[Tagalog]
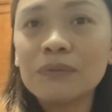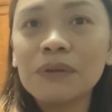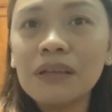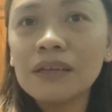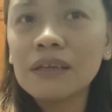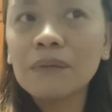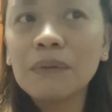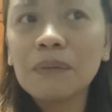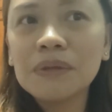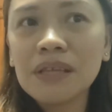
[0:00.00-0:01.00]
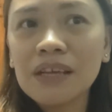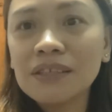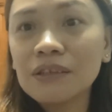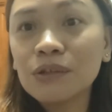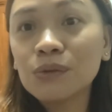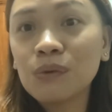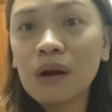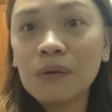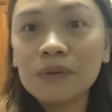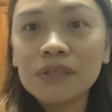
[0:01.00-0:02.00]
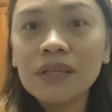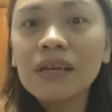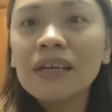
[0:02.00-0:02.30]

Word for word: Tapos biglang nagpamasahe siya ng 2 hours.